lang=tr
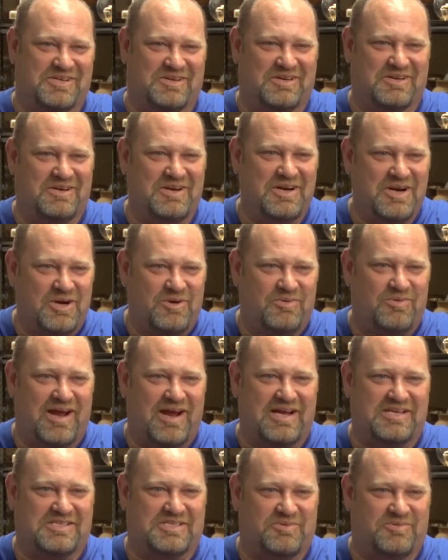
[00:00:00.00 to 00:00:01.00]
2007
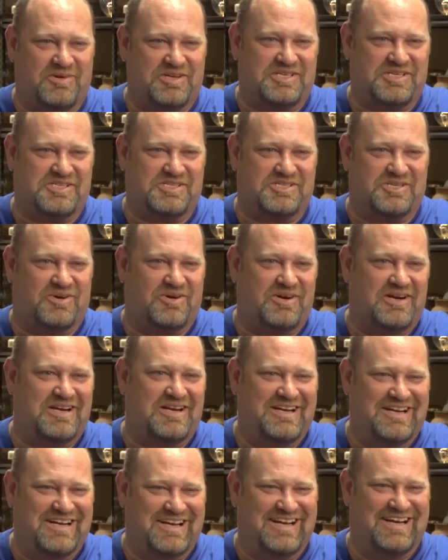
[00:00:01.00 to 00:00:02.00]
yılında
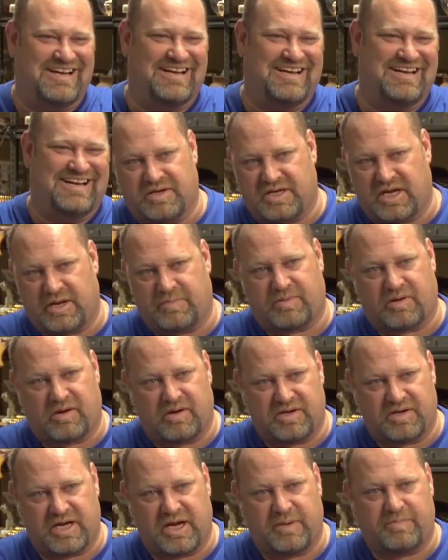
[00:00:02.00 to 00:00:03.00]
Amerikalı Lauren
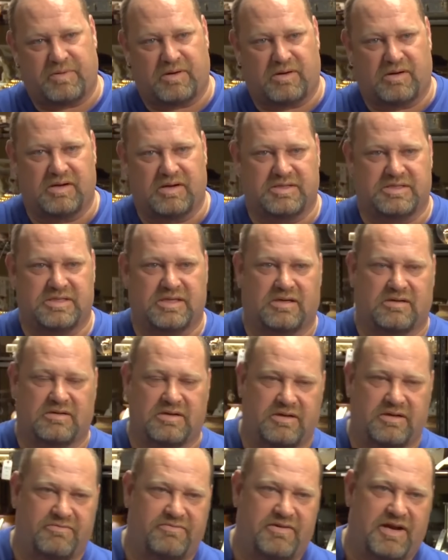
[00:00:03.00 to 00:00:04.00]
Keitzer bir trafik
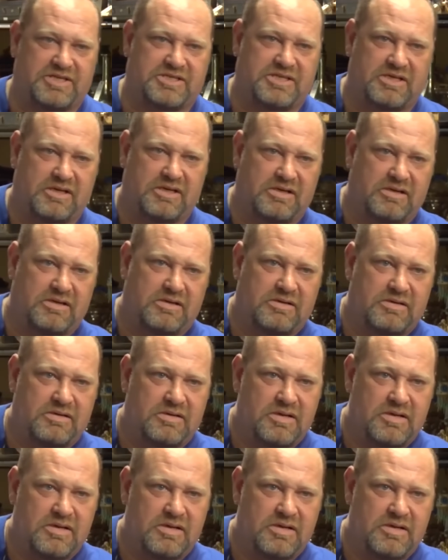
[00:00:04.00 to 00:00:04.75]
kazası geçirdi.